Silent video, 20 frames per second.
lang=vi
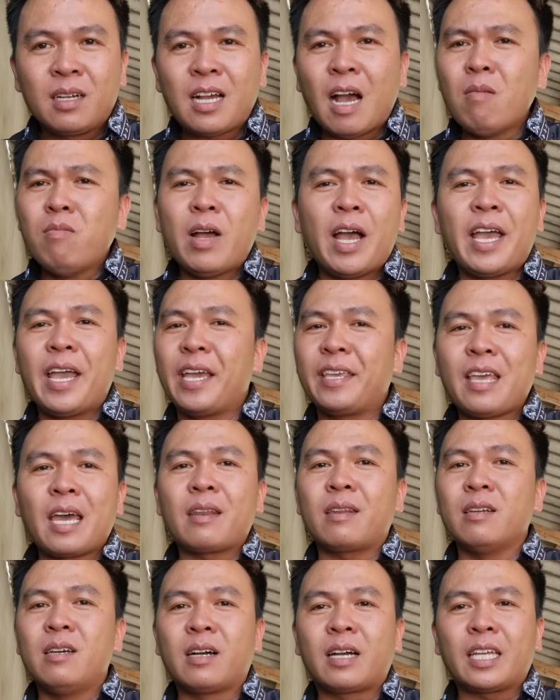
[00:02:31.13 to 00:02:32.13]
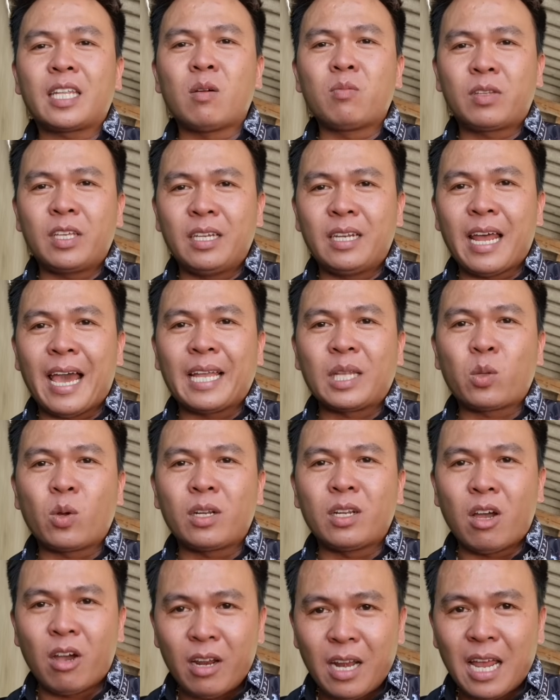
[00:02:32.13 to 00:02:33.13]
không hề nhận được cái thông tin là anh
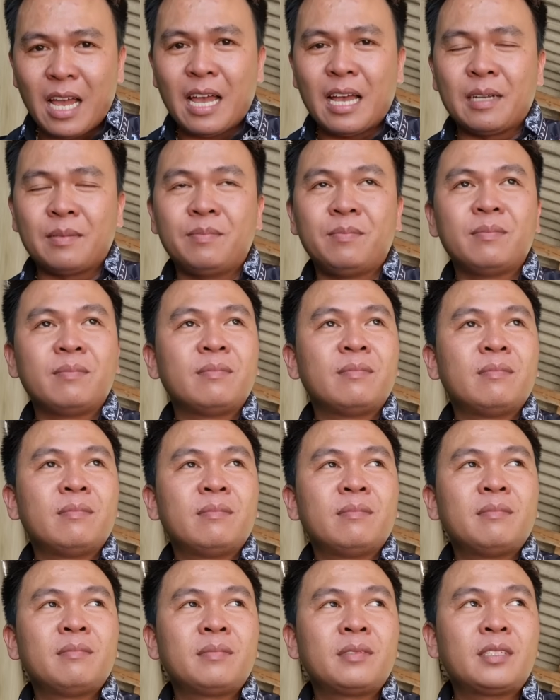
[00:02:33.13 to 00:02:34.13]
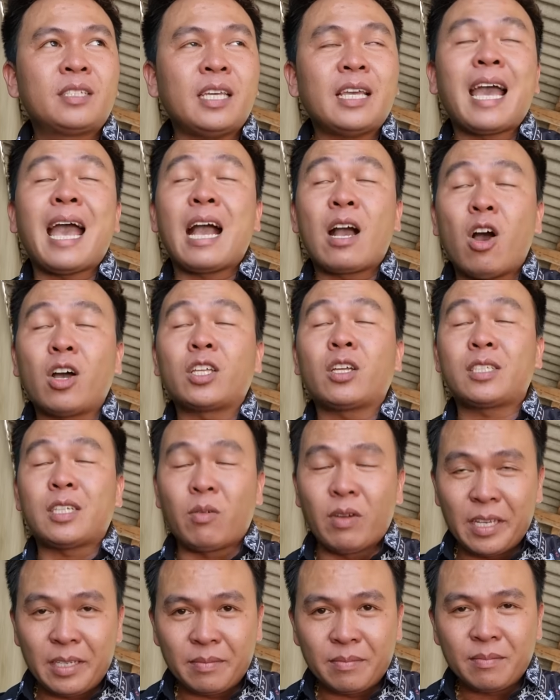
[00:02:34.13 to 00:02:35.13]
Tuấn nói là chị Hà gọi cho
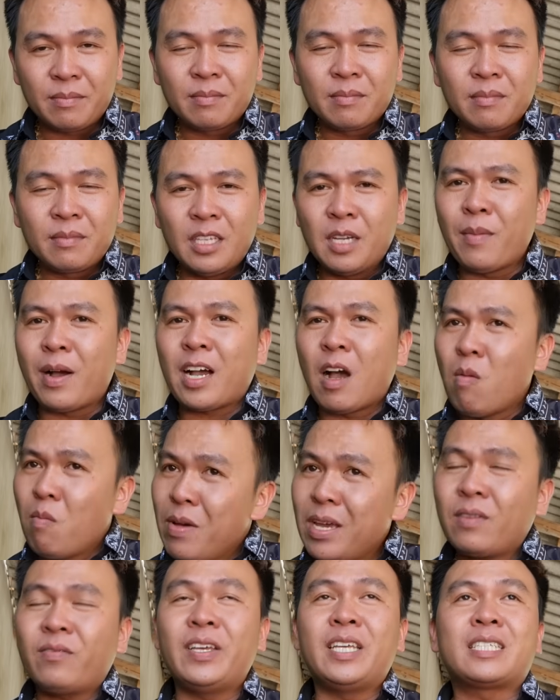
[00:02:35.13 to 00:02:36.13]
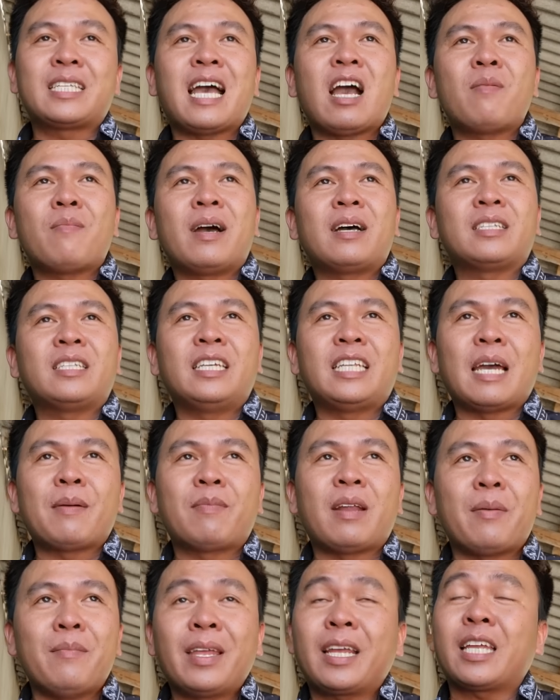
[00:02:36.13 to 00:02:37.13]
cháu Linh nhưng mà không biết vì sao mà dì
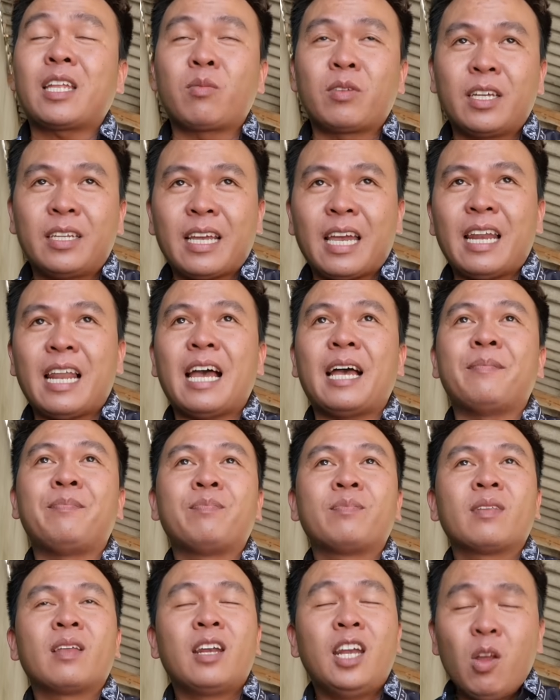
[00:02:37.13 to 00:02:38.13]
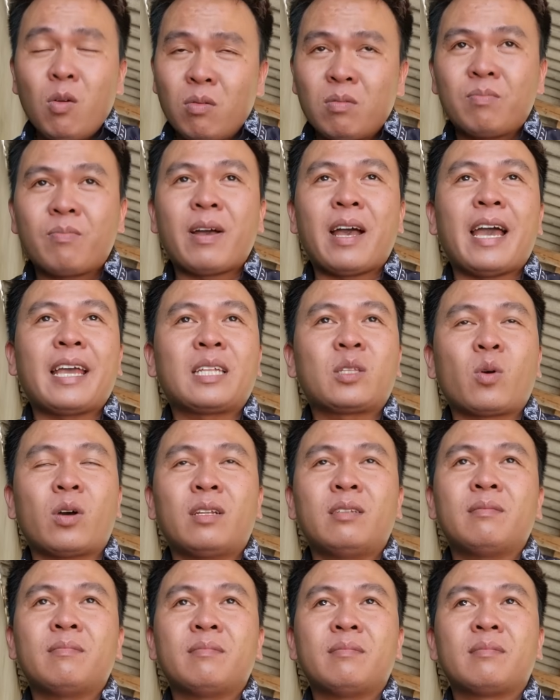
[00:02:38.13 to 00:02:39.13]
năm lại biết cái thông tin này là lúc mà anh
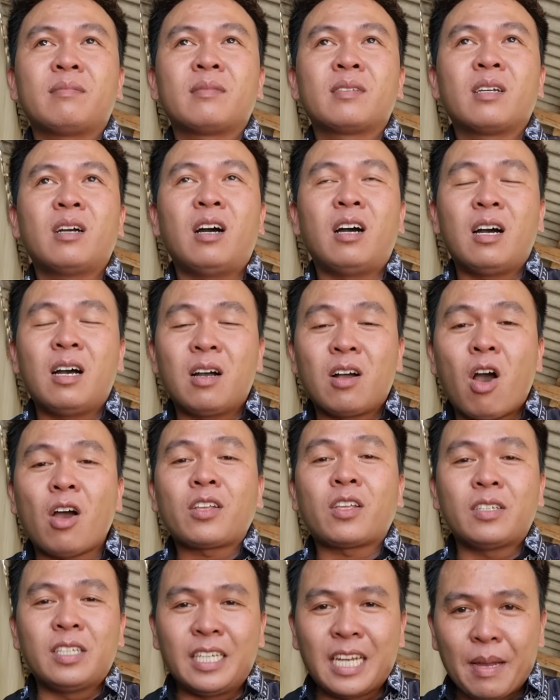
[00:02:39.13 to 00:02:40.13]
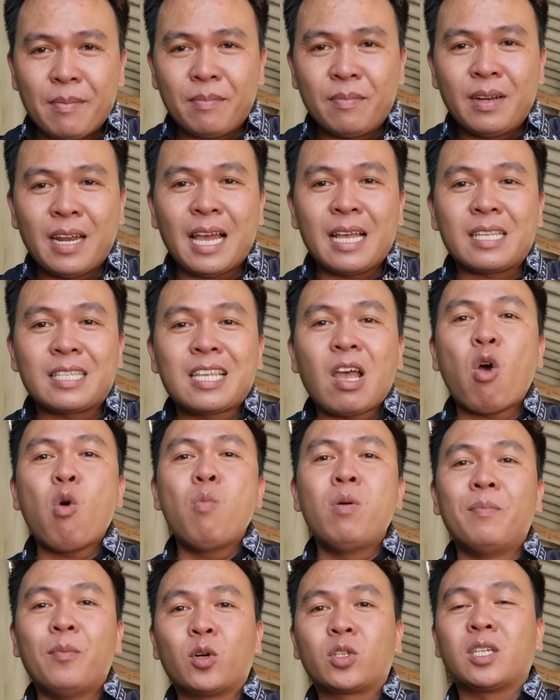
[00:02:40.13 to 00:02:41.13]
Tuấn đó, gọi cho dì năm là
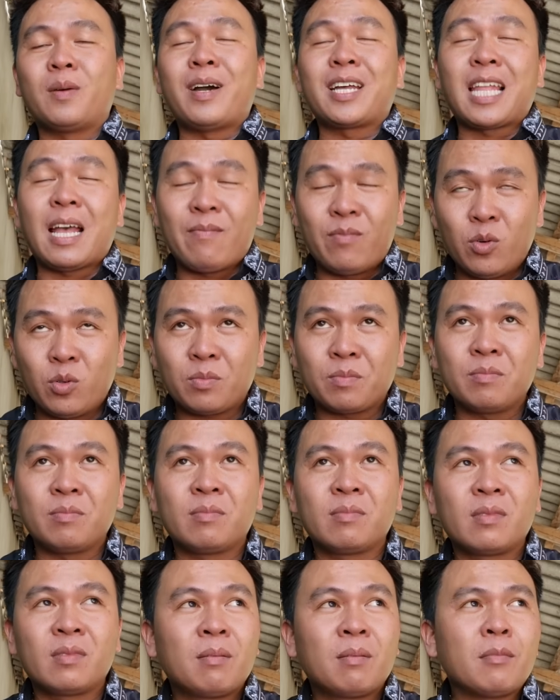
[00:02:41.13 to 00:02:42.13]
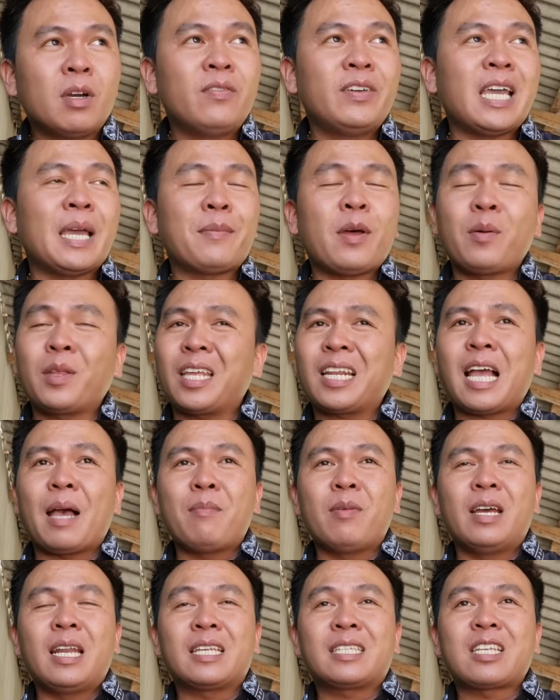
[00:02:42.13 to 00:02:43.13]
sau 11 giờ 38 phút bởi vì em nói tất
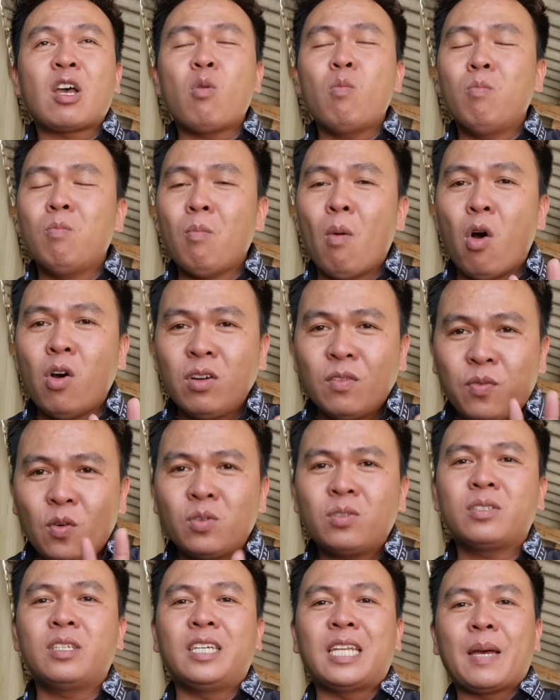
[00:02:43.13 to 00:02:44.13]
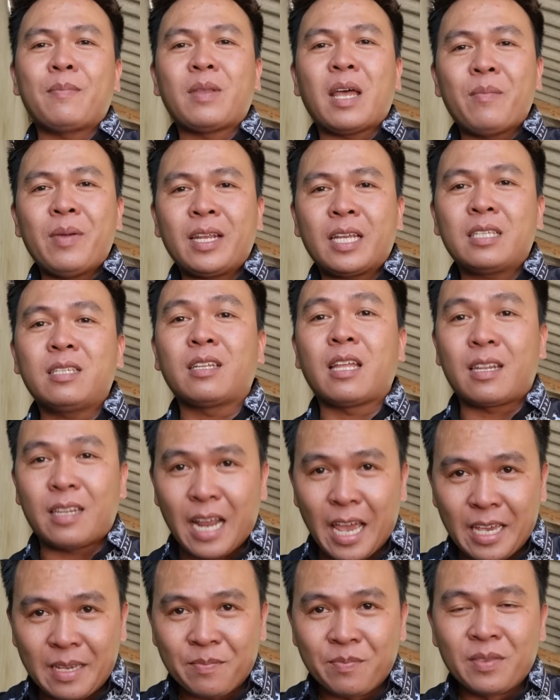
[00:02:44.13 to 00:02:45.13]
cả mọi người là sau 4 phút dì năm đã biết cái sự thật
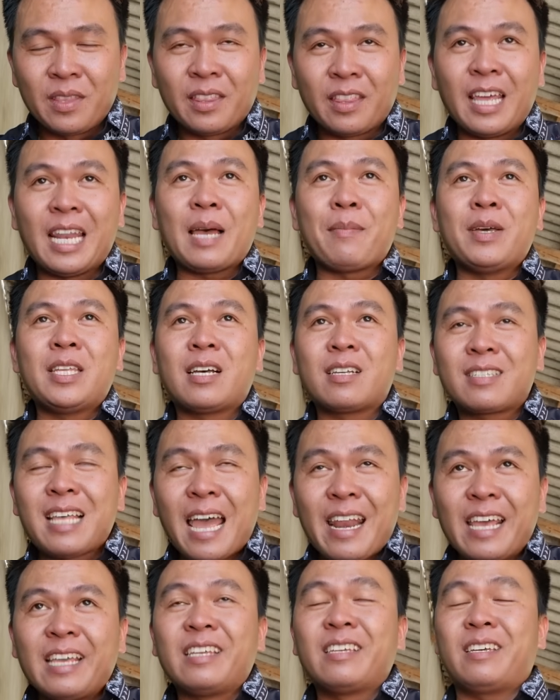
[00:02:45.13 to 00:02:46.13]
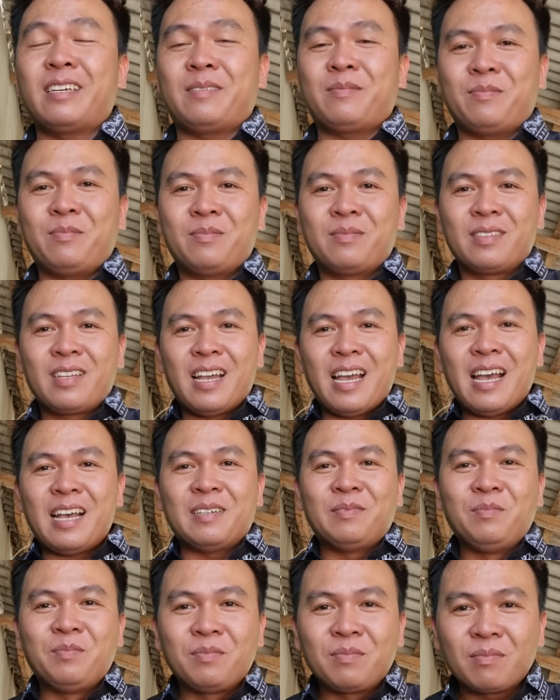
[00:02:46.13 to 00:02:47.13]
này nên là bây giờ gia đình ấy
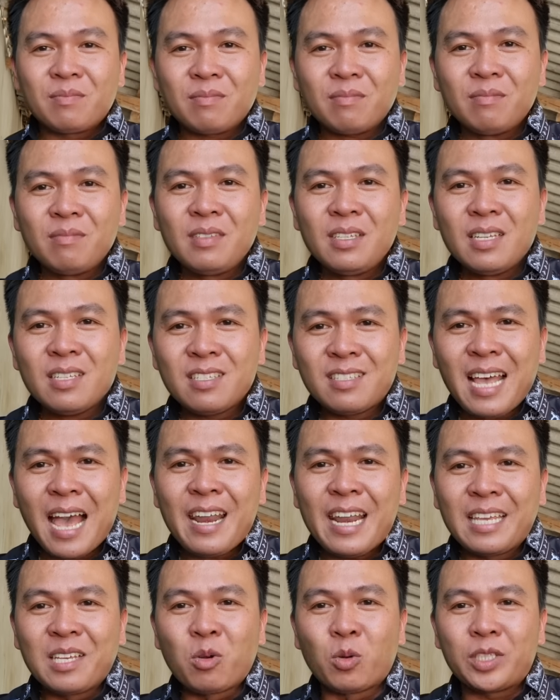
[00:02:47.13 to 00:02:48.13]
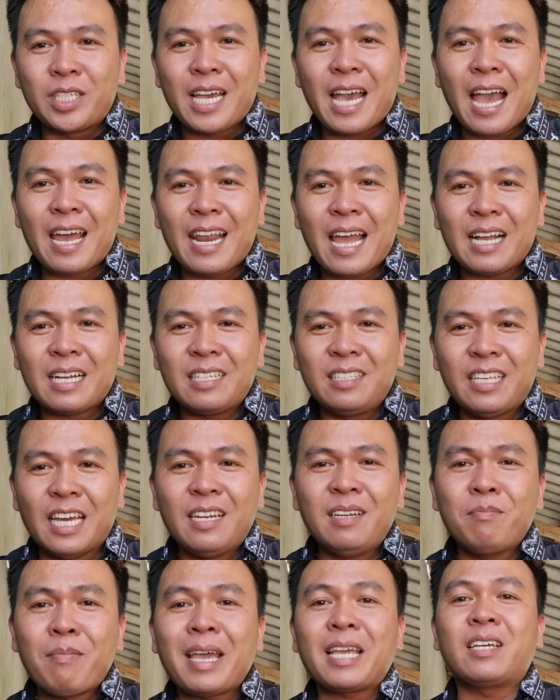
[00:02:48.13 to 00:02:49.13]
ha gia đình của chị Hà đang
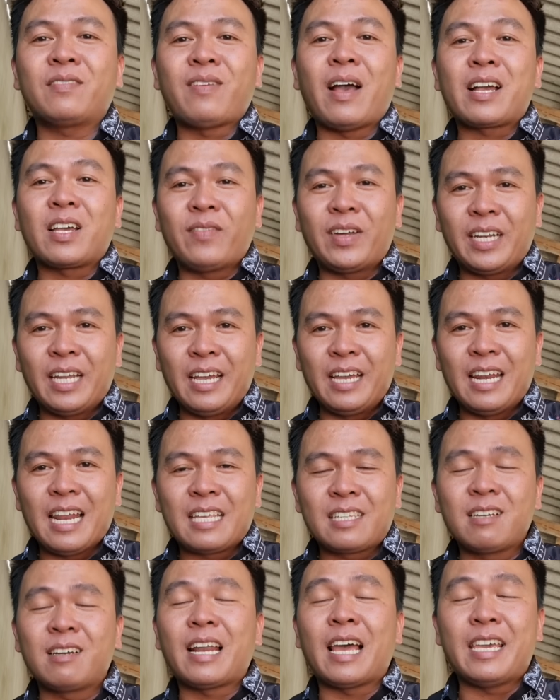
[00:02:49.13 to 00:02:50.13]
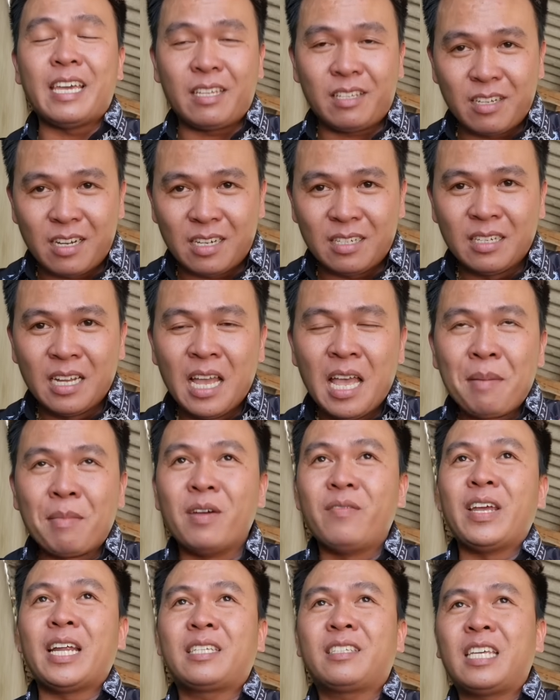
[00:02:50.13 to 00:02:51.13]
nhấn mạnh vào cái vấn đề là dựng lại hiện trường
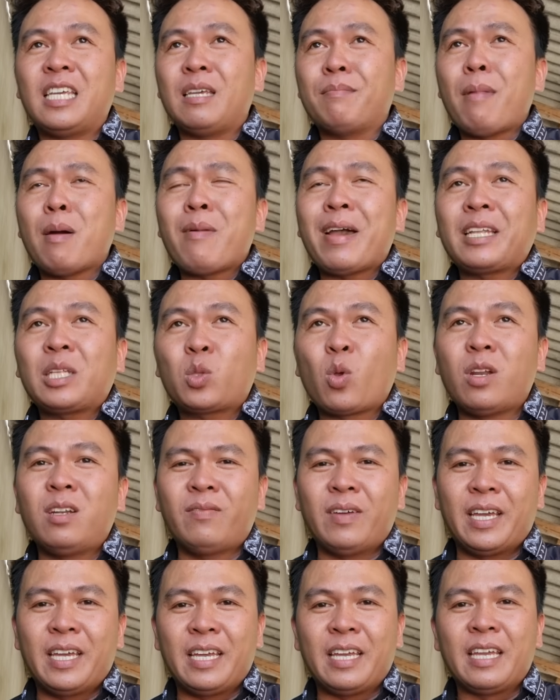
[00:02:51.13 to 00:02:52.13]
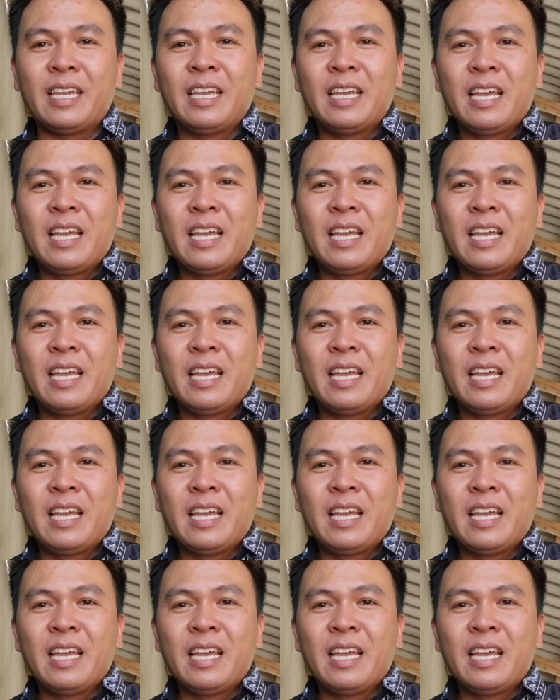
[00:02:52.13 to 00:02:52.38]
bởi vì là chỉ mong anh Tuấn về